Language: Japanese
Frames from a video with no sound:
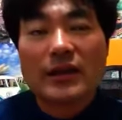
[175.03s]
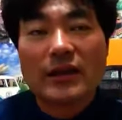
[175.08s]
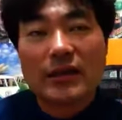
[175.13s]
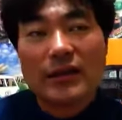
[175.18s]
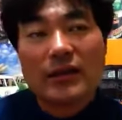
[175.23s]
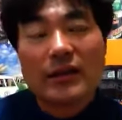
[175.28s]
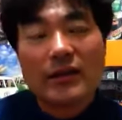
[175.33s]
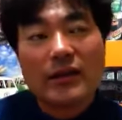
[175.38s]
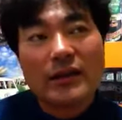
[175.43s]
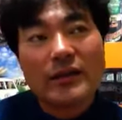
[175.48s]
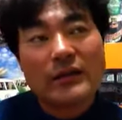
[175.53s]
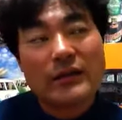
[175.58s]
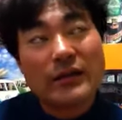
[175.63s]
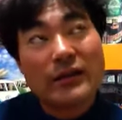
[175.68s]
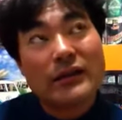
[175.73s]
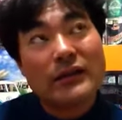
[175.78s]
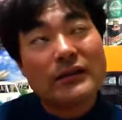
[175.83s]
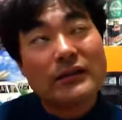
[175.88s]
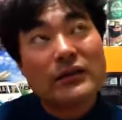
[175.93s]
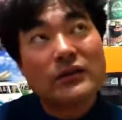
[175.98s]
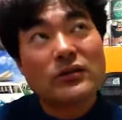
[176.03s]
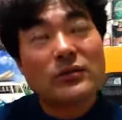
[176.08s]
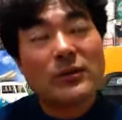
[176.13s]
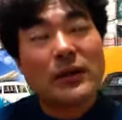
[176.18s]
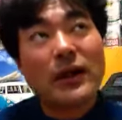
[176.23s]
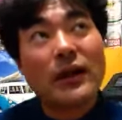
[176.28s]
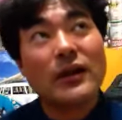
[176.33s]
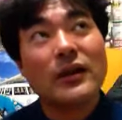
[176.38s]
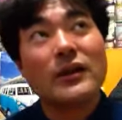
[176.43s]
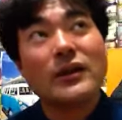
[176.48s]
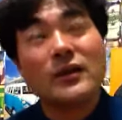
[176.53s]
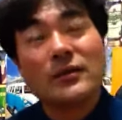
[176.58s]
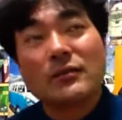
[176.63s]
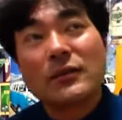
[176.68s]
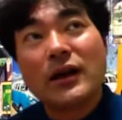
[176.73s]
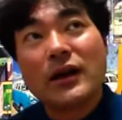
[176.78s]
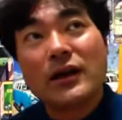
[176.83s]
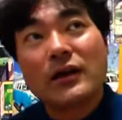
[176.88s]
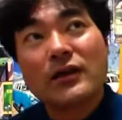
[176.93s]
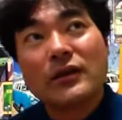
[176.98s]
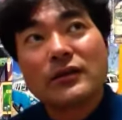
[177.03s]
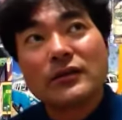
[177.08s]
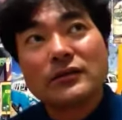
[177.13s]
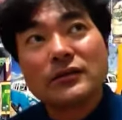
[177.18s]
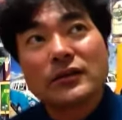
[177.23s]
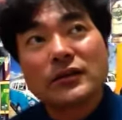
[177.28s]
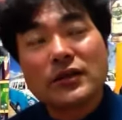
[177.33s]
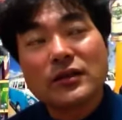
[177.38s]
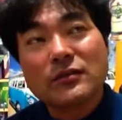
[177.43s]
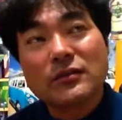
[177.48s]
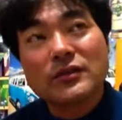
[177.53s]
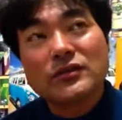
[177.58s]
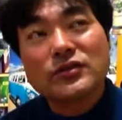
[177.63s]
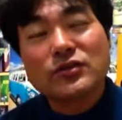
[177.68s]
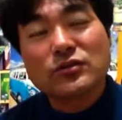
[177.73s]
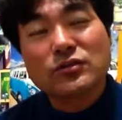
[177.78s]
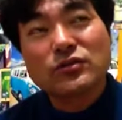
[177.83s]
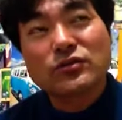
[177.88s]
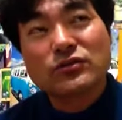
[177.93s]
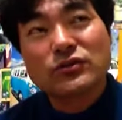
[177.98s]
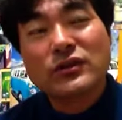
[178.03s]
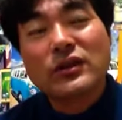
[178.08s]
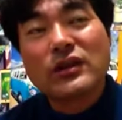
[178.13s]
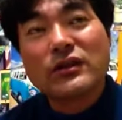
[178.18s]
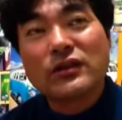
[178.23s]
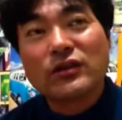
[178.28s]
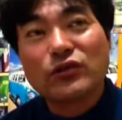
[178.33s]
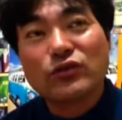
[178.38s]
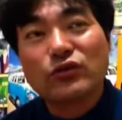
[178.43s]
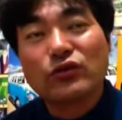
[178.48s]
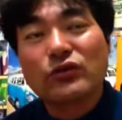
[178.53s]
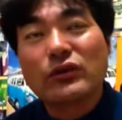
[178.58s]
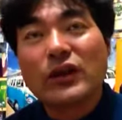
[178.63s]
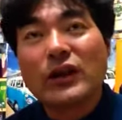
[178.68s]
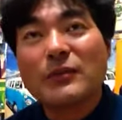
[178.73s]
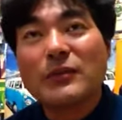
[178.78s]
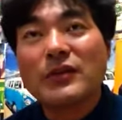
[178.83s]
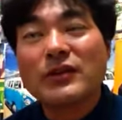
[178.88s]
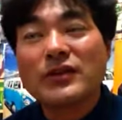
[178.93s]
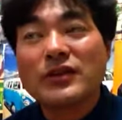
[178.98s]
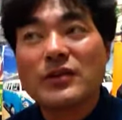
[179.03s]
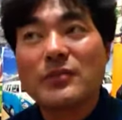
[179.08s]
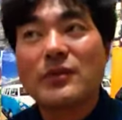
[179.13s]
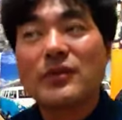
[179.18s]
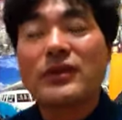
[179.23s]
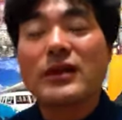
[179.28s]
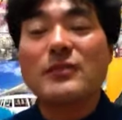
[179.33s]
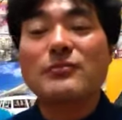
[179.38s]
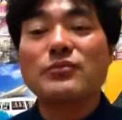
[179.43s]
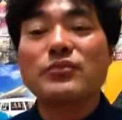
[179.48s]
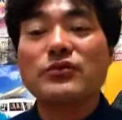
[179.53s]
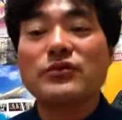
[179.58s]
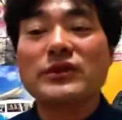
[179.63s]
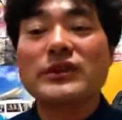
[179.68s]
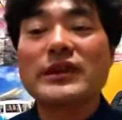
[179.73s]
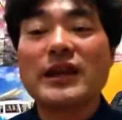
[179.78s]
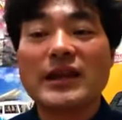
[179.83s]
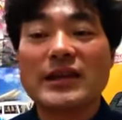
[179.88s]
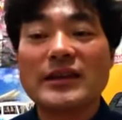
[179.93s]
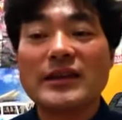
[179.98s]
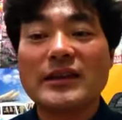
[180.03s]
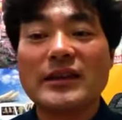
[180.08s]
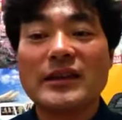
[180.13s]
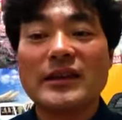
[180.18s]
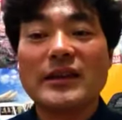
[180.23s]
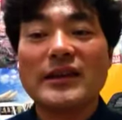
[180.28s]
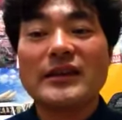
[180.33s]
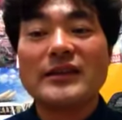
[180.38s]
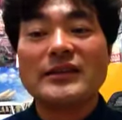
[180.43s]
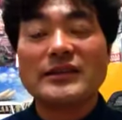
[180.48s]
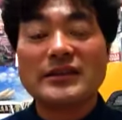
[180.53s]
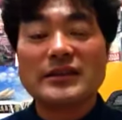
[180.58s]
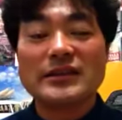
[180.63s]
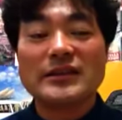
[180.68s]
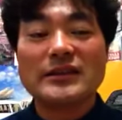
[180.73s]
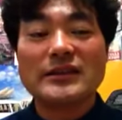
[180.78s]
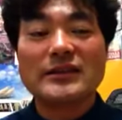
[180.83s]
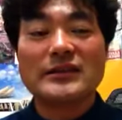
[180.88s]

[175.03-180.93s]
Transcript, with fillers: えー、だから、例えば、まあ、例えばちょっと古いですけど、ウルトラマンで言えば3分以内に、